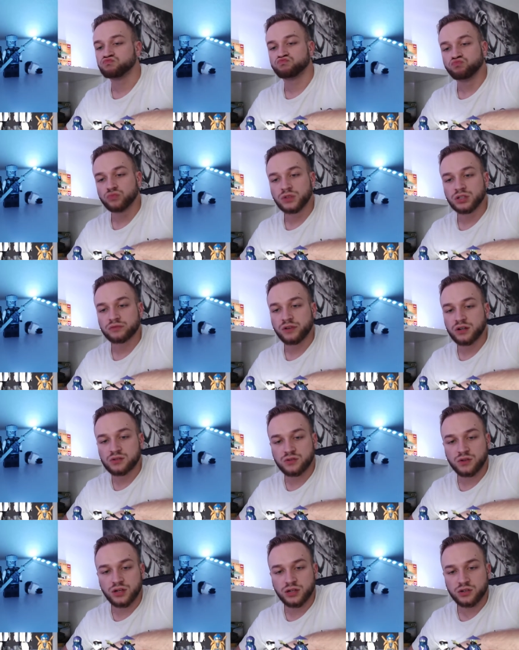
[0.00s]
Und das war es
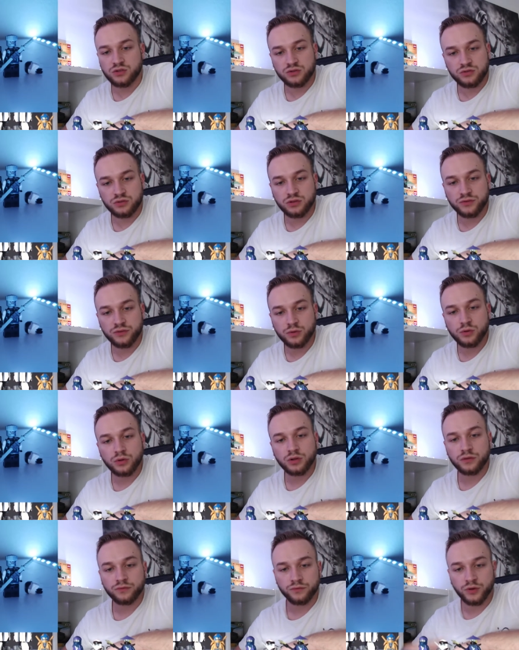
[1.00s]
auch eigentlich schon zu den
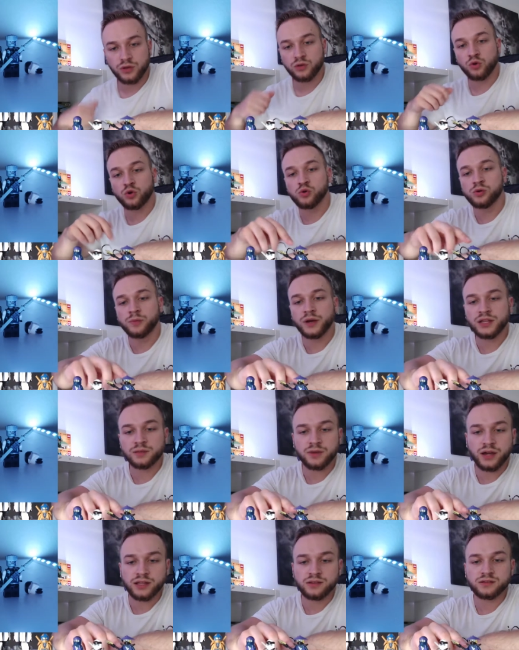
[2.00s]
Figuren. Fällt noch cool bei dem
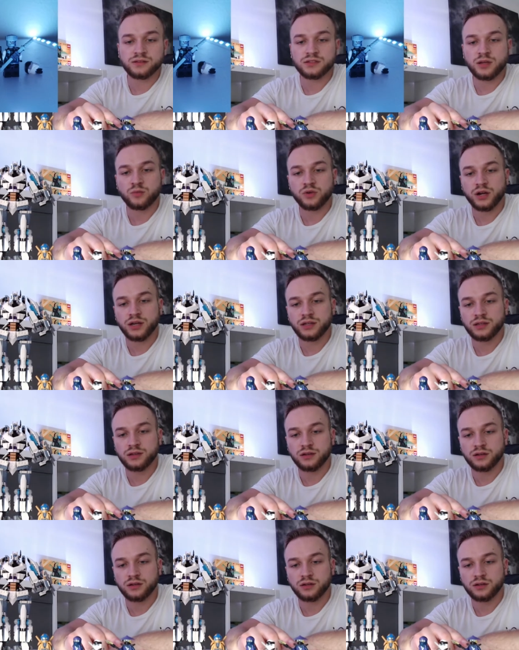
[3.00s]
einen
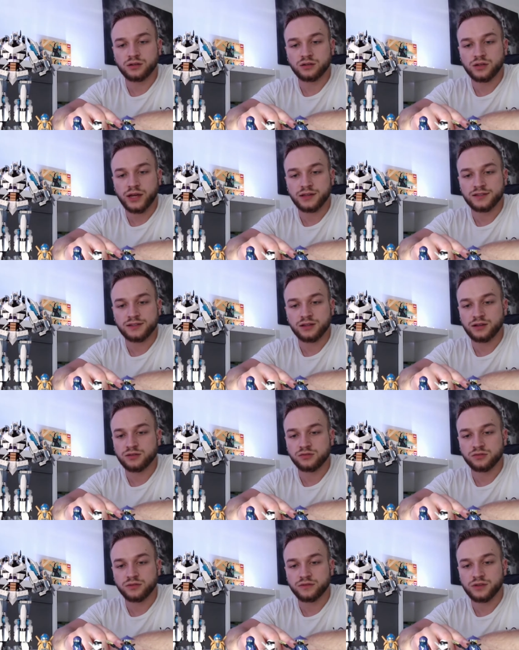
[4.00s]
Samurai-Geister äh,
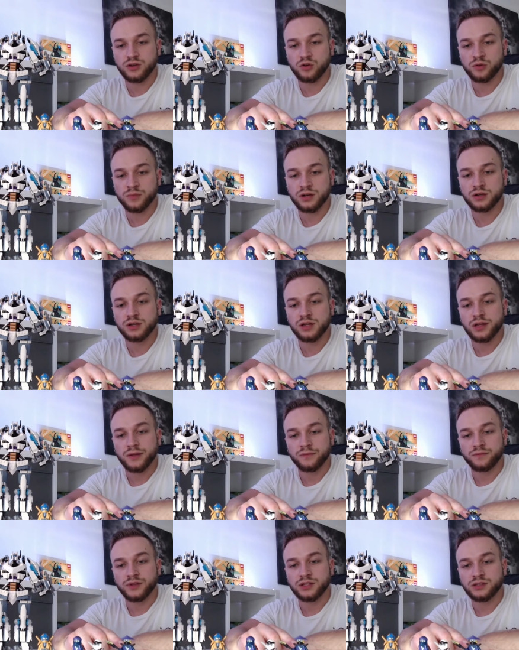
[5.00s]
oder wie auch immer.
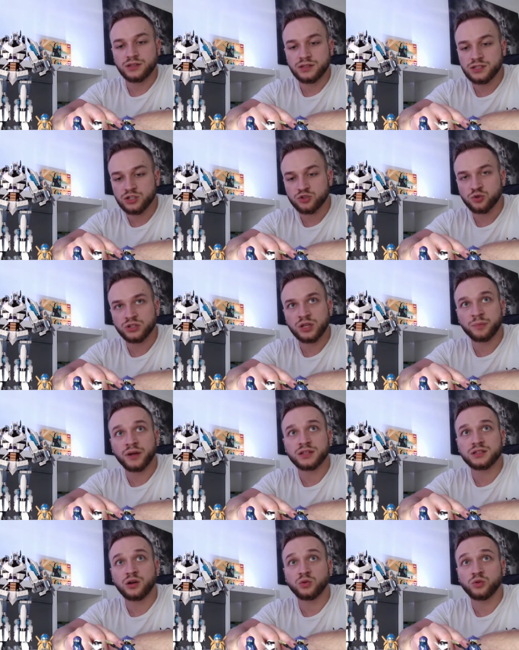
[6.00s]
Finde ich diese
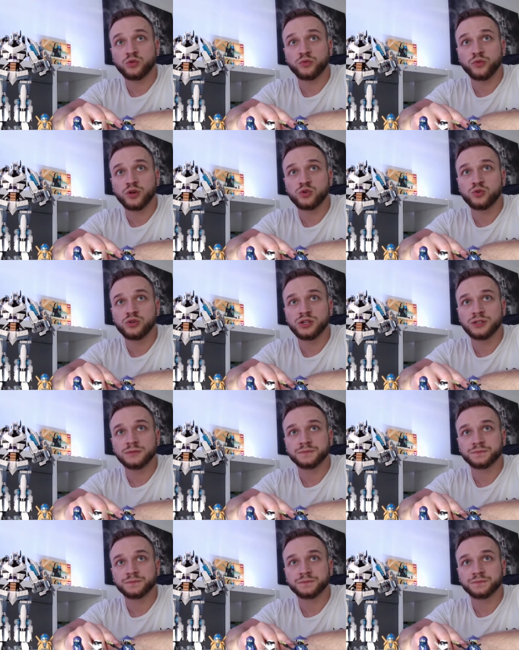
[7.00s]
Schulterpanzer auch noch voll cool.